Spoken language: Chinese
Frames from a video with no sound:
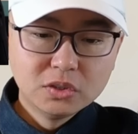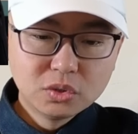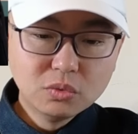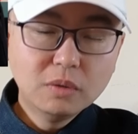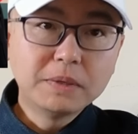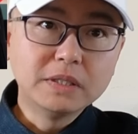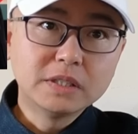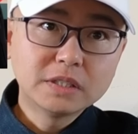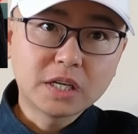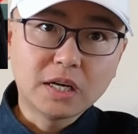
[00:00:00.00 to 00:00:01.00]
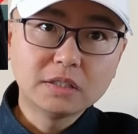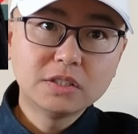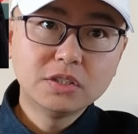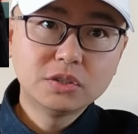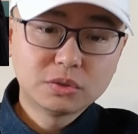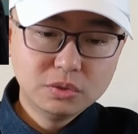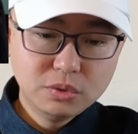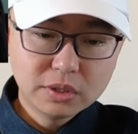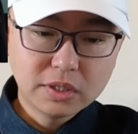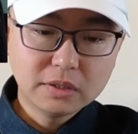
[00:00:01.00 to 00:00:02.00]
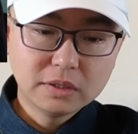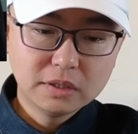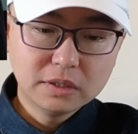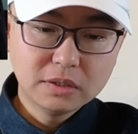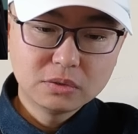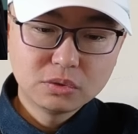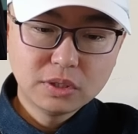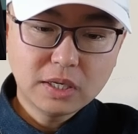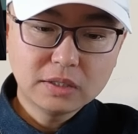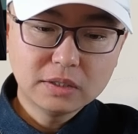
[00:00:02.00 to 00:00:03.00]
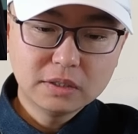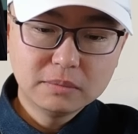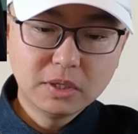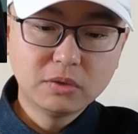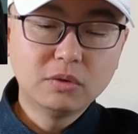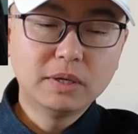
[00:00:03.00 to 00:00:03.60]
中国本身长期就是越南的最大的这个贸易伙